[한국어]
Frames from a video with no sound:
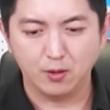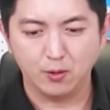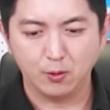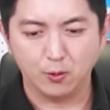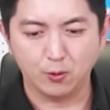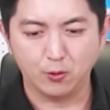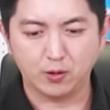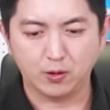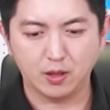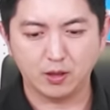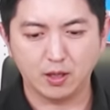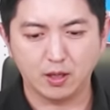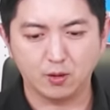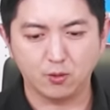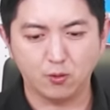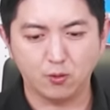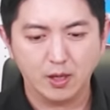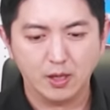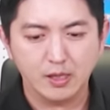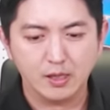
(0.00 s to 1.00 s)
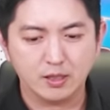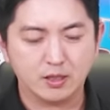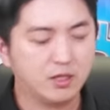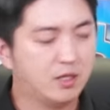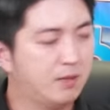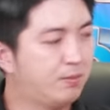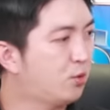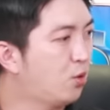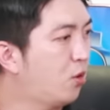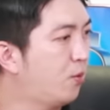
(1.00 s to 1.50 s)
그렇게 되고
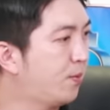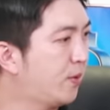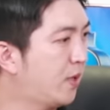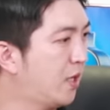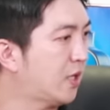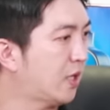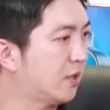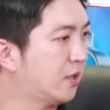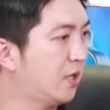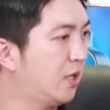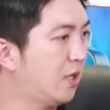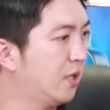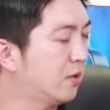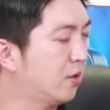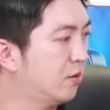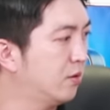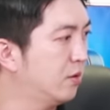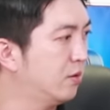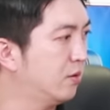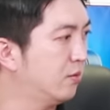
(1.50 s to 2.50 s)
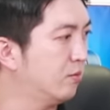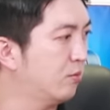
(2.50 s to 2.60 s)
크립토 업계 자체에서는